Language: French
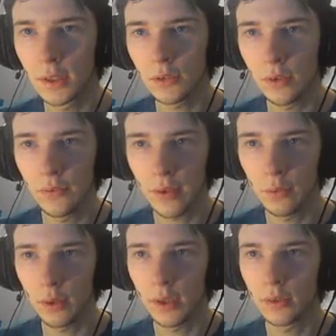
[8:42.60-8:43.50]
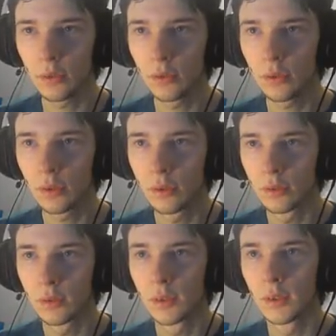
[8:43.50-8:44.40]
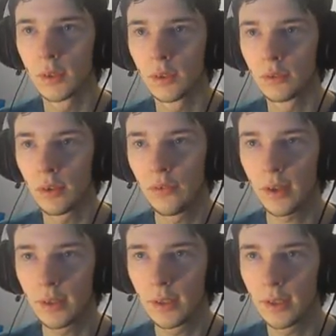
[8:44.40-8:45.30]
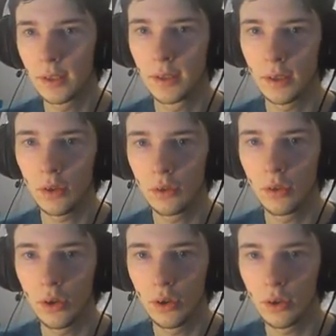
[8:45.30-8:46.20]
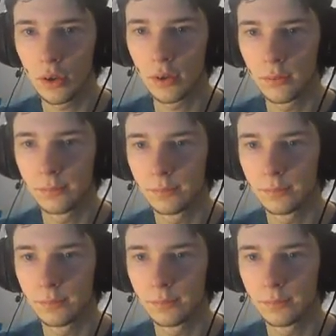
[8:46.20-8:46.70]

Tiens, je vais faire cuire un truc. Je vais faire des, des hot dogs.